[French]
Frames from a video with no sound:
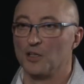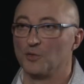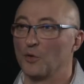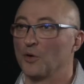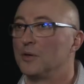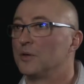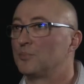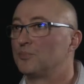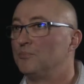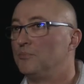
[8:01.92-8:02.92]
Donc euh,
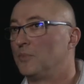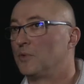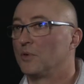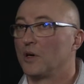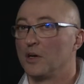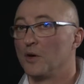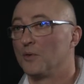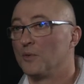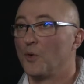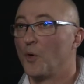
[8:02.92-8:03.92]
alors
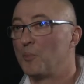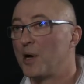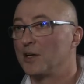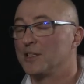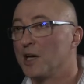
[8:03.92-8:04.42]
on, parle,